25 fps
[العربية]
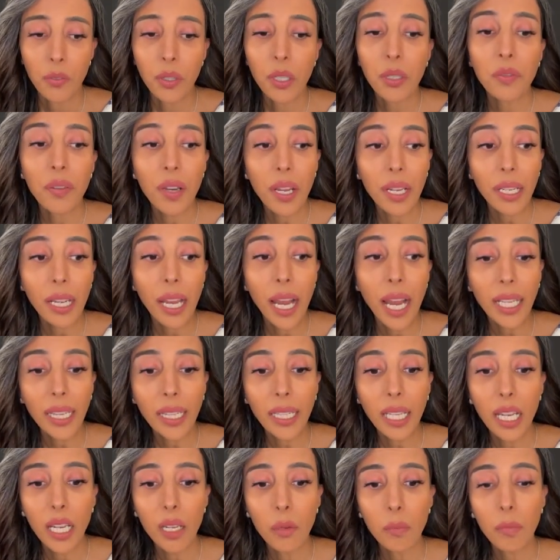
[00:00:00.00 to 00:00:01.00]
في فرق
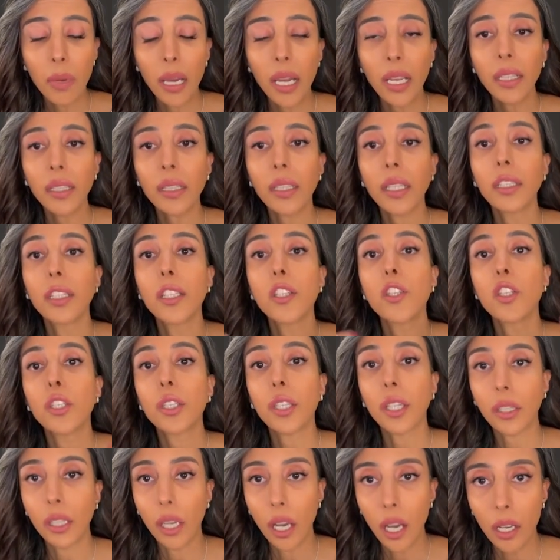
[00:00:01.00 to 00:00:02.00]
حتى لما انت تجي
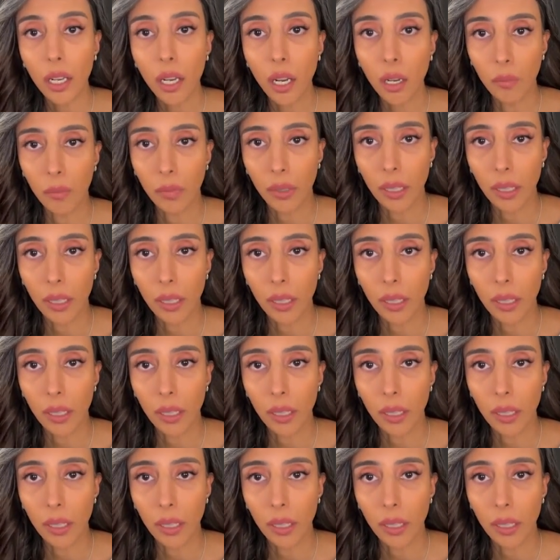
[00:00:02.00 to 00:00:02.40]
تتحرر